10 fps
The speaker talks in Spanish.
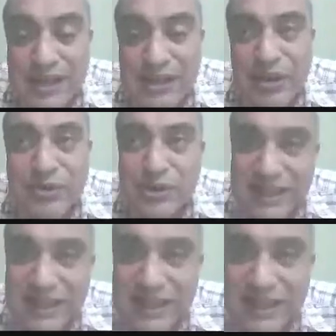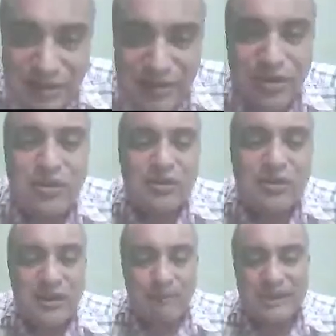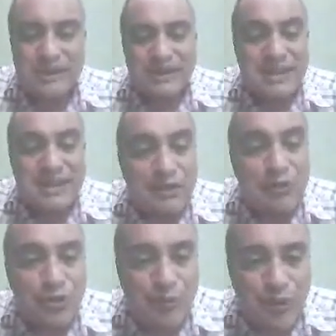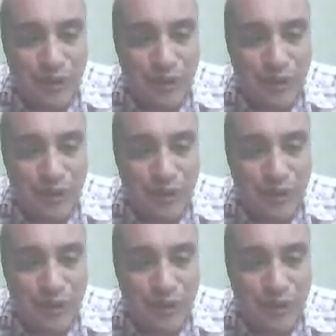sino de sus ancestros, ¿no? La pertenencia a un grupo o